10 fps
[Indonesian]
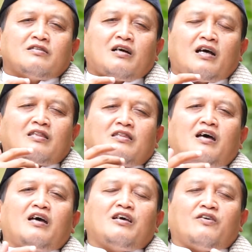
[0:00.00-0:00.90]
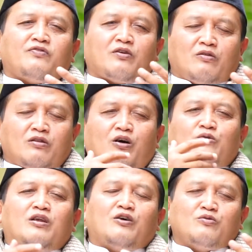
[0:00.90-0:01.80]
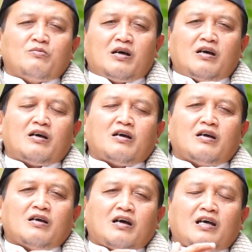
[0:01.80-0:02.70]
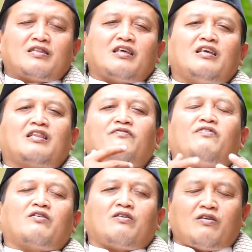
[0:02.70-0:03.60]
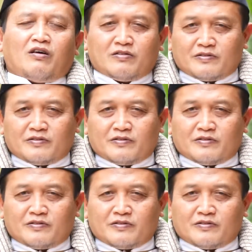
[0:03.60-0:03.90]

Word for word: hatta yaghfirullahu lahuma hatta yatafarraqa